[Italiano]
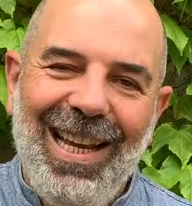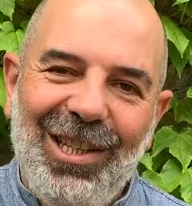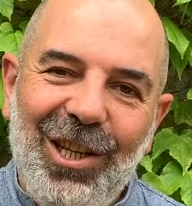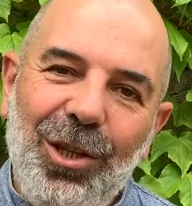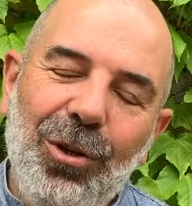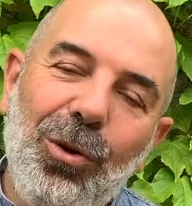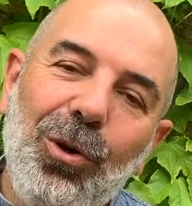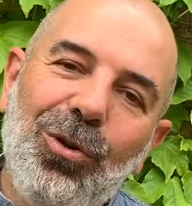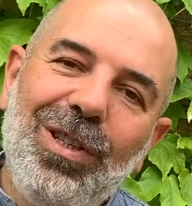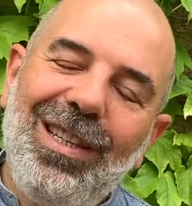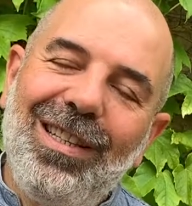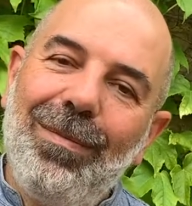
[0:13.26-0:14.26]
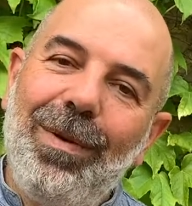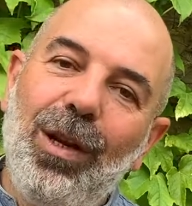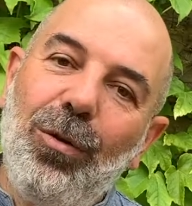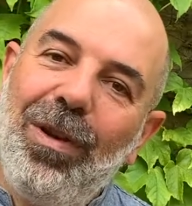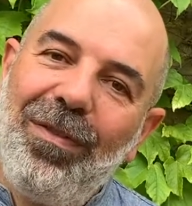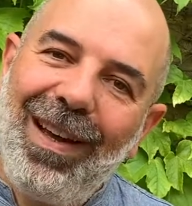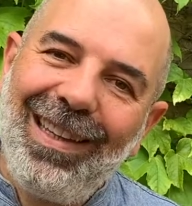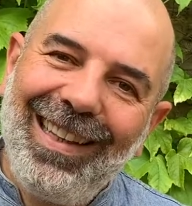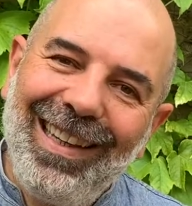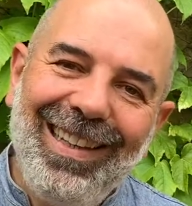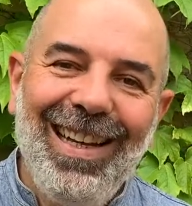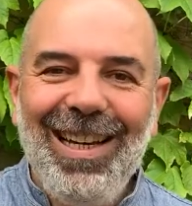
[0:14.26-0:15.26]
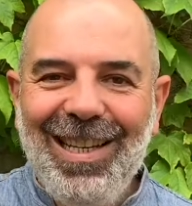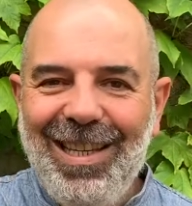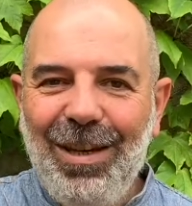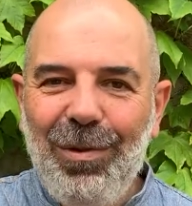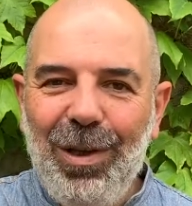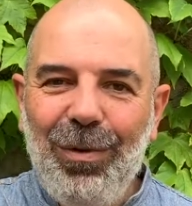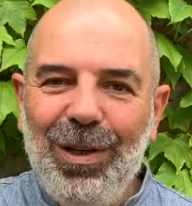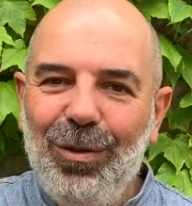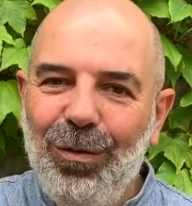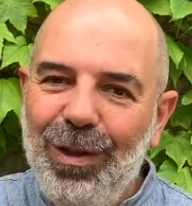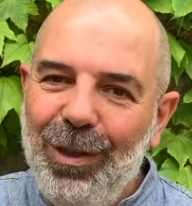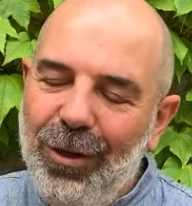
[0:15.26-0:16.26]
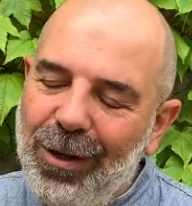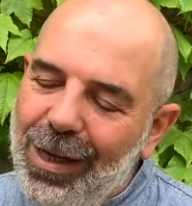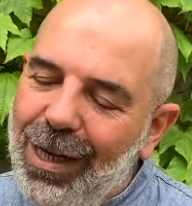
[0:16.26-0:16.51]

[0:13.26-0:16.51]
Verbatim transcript: Siete curiosi di sapere com'è fatta? Seguite questo video.